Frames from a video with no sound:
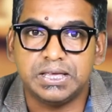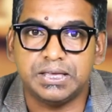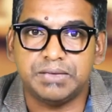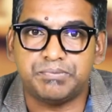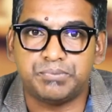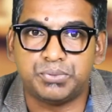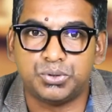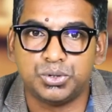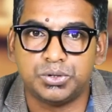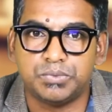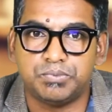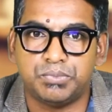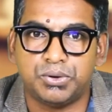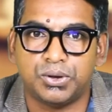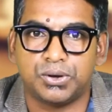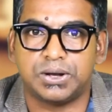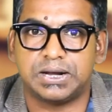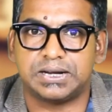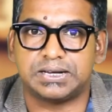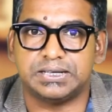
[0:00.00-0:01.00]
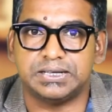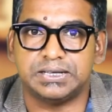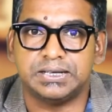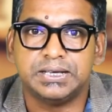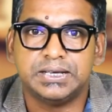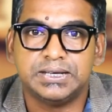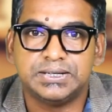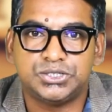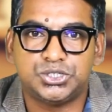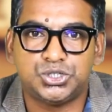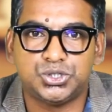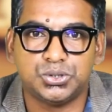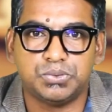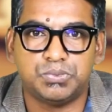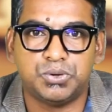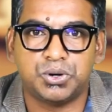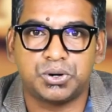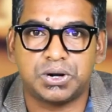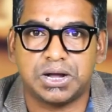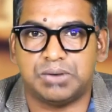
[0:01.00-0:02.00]
এই ফুড ব্লগারকে
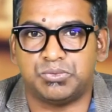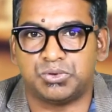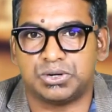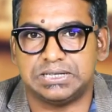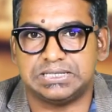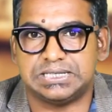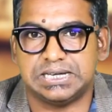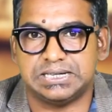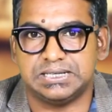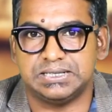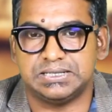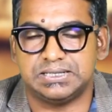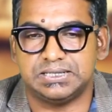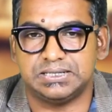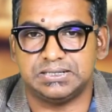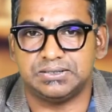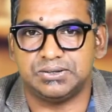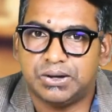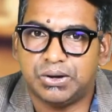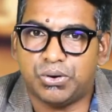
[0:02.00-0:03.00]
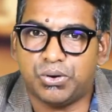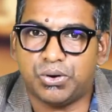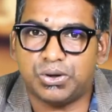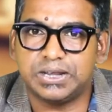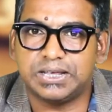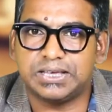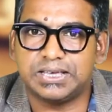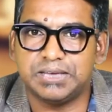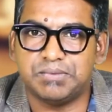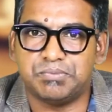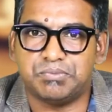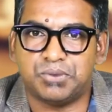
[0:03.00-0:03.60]
শুভ কামনা জানিয়েছেন অনেকে